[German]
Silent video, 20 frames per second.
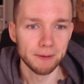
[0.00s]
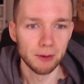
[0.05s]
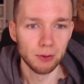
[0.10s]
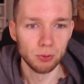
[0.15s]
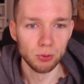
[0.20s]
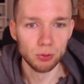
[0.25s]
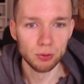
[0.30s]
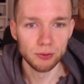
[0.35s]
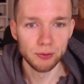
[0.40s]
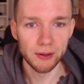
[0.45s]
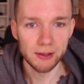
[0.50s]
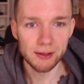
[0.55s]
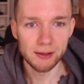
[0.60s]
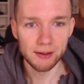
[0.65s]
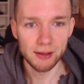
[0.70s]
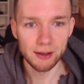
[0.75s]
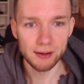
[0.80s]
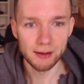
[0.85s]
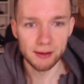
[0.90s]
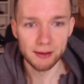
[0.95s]
Und was
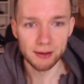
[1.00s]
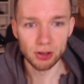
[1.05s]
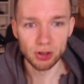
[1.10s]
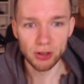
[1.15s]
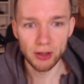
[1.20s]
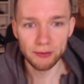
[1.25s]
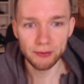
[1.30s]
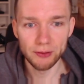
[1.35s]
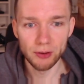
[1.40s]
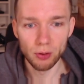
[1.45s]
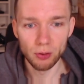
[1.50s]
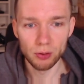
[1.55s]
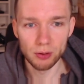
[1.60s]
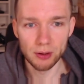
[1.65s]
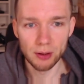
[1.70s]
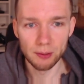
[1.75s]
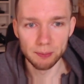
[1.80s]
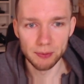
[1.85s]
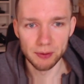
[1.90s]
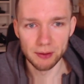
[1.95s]
es halt in Geschäften auch
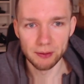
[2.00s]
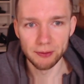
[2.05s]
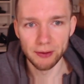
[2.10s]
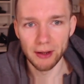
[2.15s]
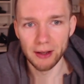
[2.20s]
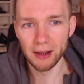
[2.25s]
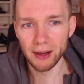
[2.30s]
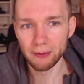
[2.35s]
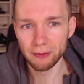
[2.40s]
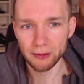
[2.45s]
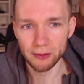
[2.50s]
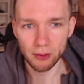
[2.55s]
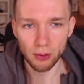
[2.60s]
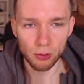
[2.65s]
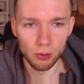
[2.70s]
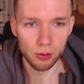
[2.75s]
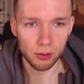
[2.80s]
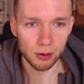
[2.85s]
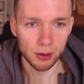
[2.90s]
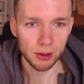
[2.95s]
gibt, ne? Falafel
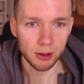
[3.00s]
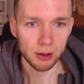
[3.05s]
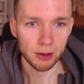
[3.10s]
auch.